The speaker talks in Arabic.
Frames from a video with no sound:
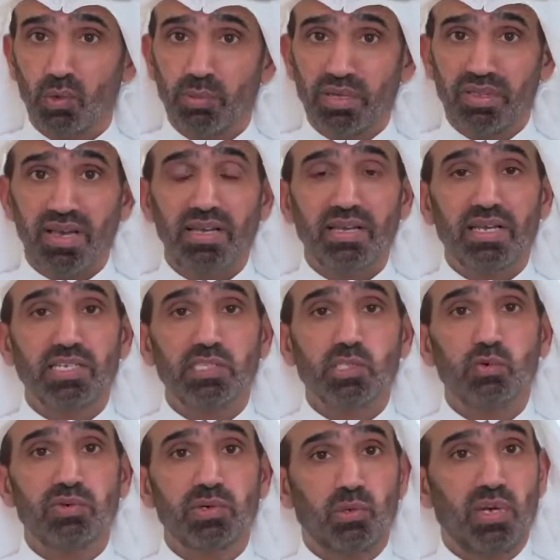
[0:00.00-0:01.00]
وبذلك
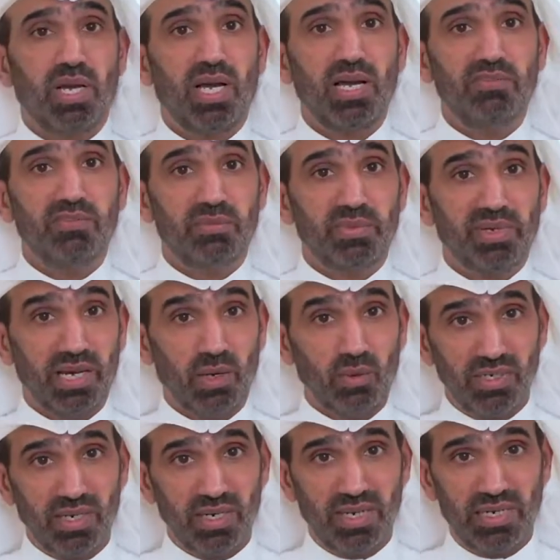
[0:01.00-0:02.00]
سوف نحافظ
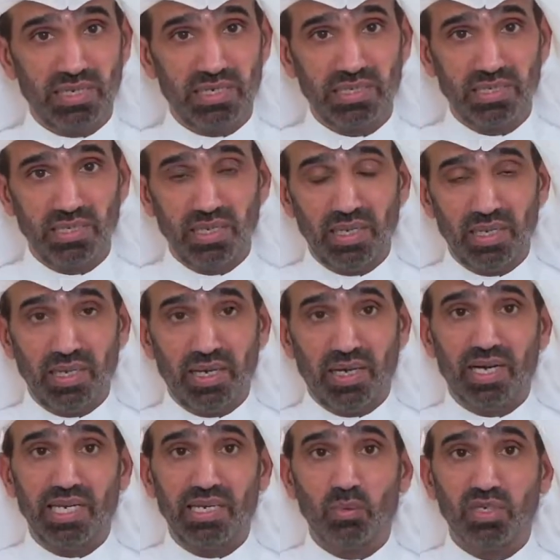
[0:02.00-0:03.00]
بحول الله
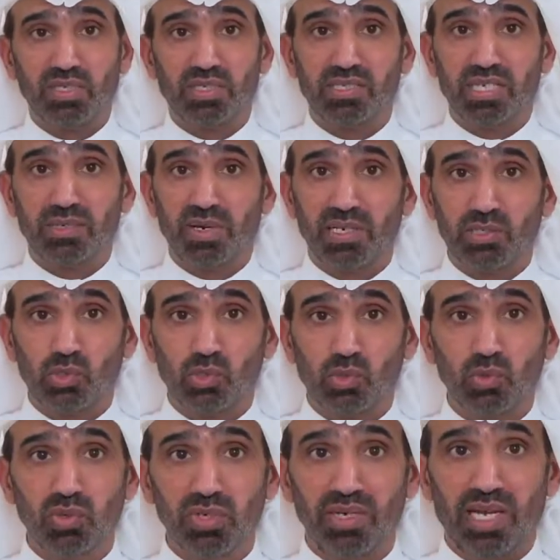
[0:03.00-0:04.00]
على مكتسبات
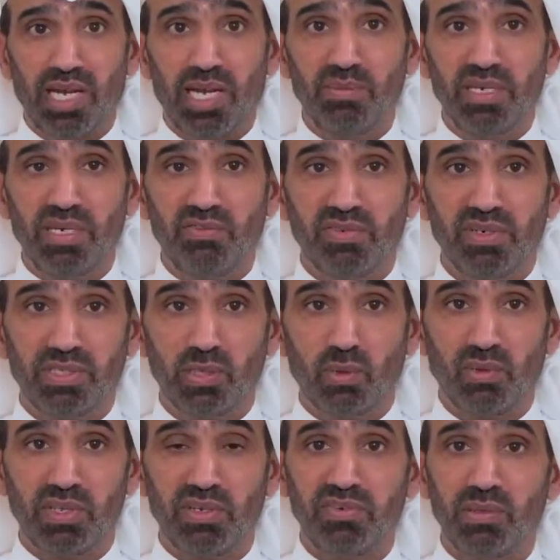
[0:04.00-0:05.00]
سوق العمل في
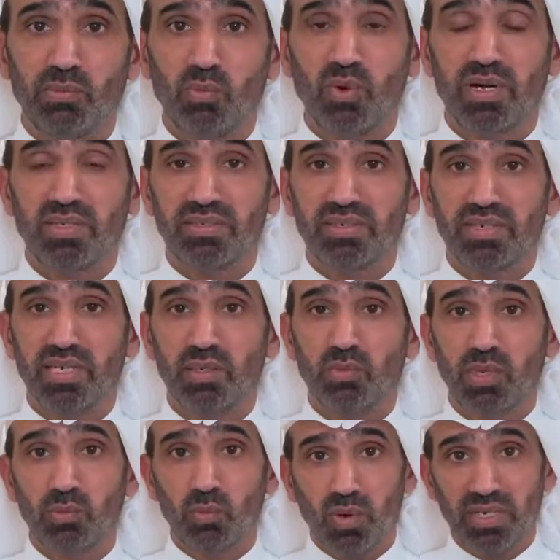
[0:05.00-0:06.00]
توظيف المواطنين
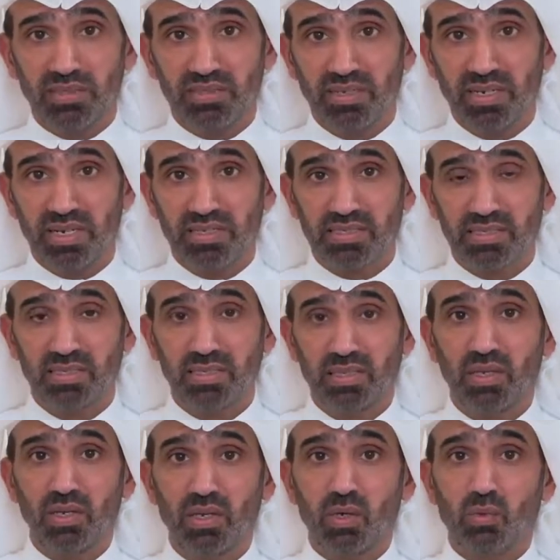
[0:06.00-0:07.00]
والمواطنات
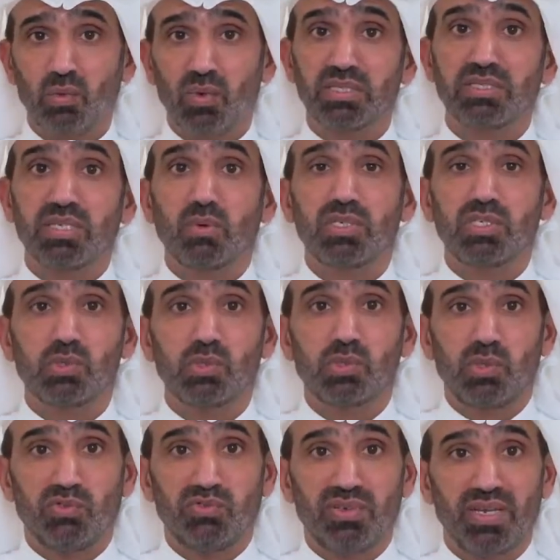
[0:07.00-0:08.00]

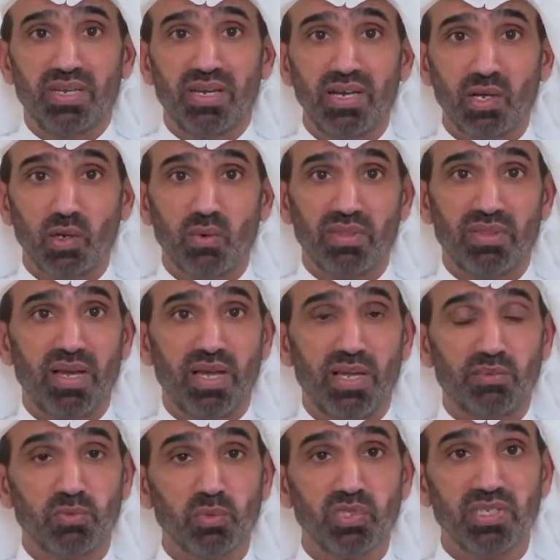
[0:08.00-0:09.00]
والتوسع في خلق
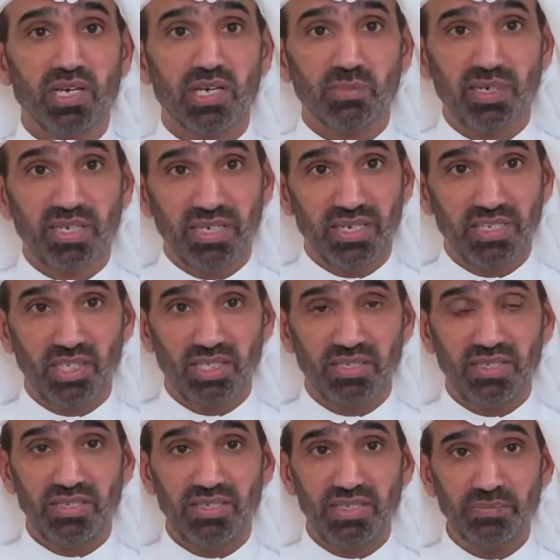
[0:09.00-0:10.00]
وظائف مستقبلية
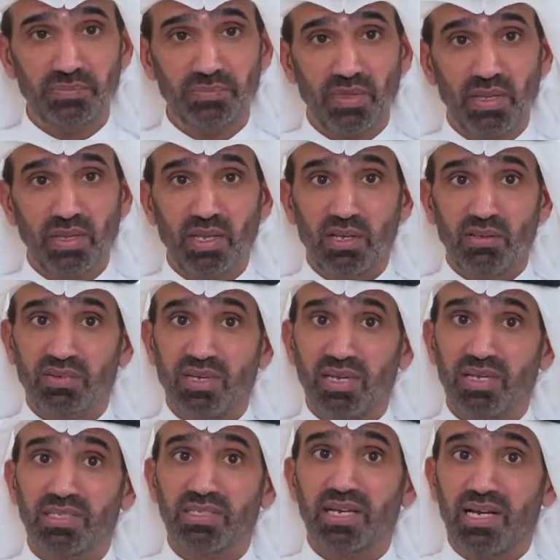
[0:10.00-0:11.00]
جديدة
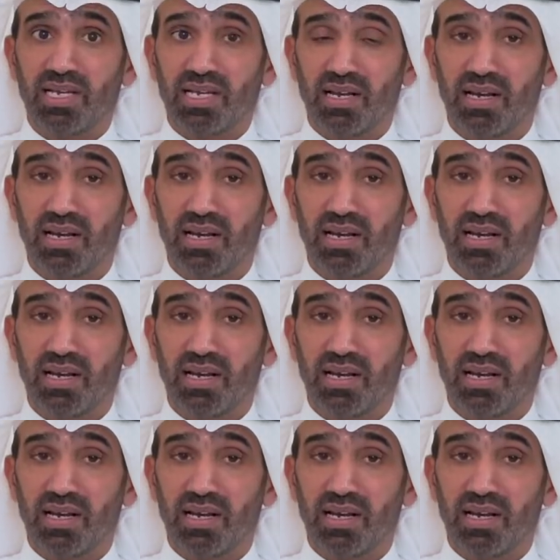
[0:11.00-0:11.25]
فالقطاع